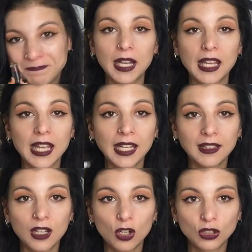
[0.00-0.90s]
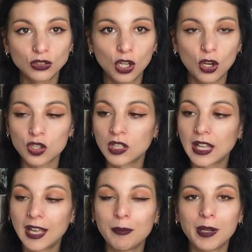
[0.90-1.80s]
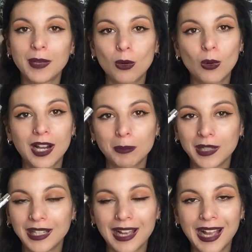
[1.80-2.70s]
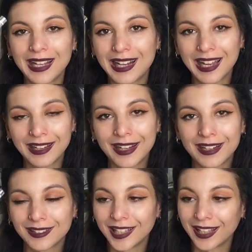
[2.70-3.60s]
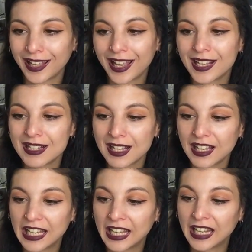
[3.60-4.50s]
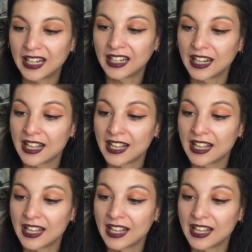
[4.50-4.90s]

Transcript: Maquillaje tengo dos cositas, en primer lugar mi eyeliner de Essen, el